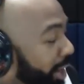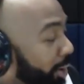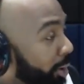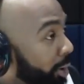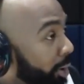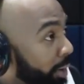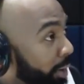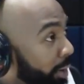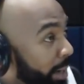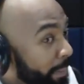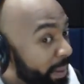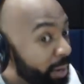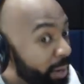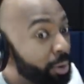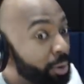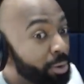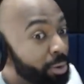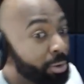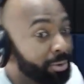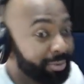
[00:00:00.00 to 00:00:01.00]
que, pero
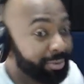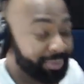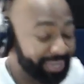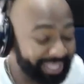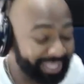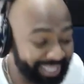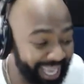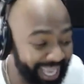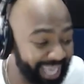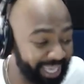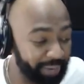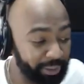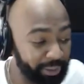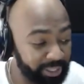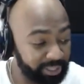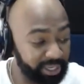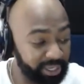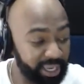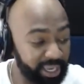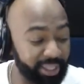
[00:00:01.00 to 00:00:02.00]
Seki
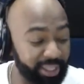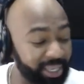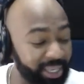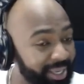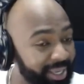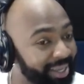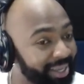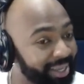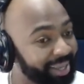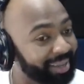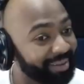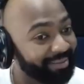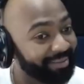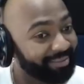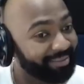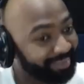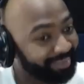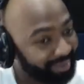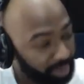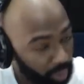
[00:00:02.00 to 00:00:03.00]
Vicini,
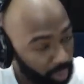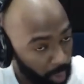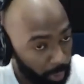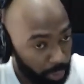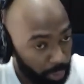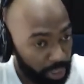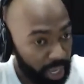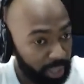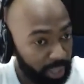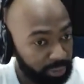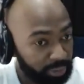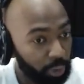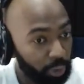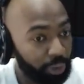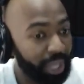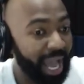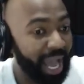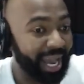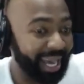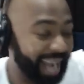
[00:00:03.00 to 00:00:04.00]
como dije hace unos
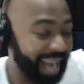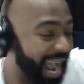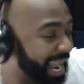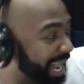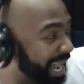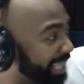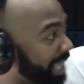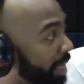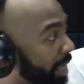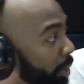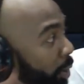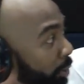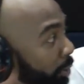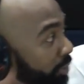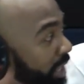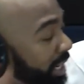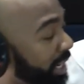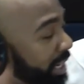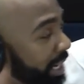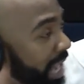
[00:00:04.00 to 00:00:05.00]
días, gran ganador
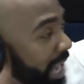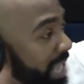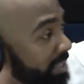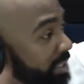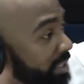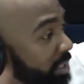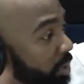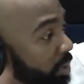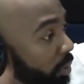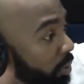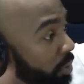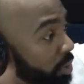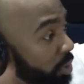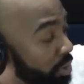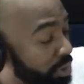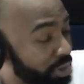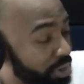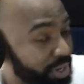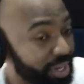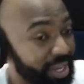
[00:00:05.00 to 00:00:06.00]
del clásico
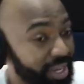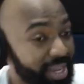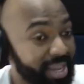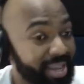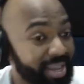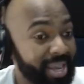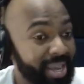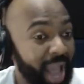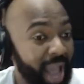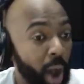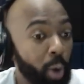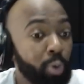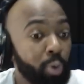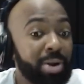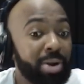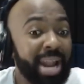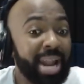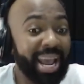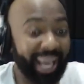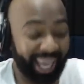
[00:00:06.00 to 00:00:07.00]
y aún
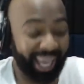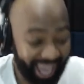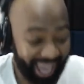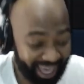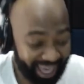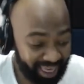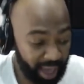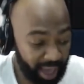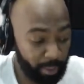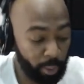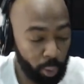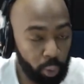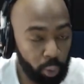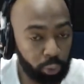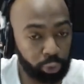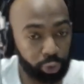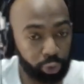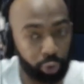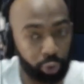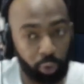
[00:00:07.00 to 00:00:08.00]
le queda
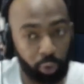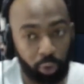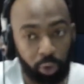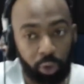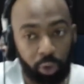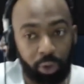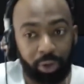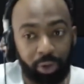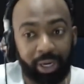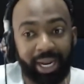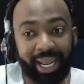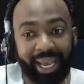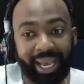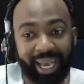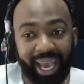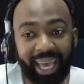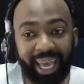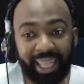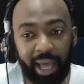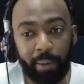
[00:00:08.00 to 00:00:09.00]
mucho, le
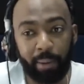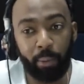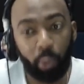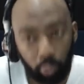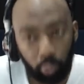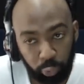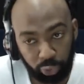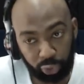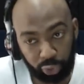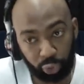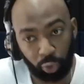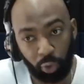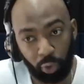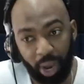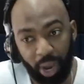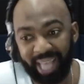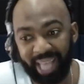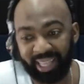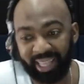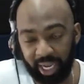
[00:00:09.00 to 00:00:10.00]
queda mucho a
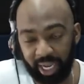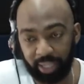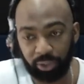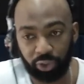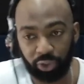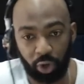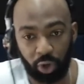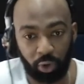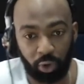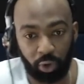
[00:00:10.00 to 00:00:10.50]
esta canción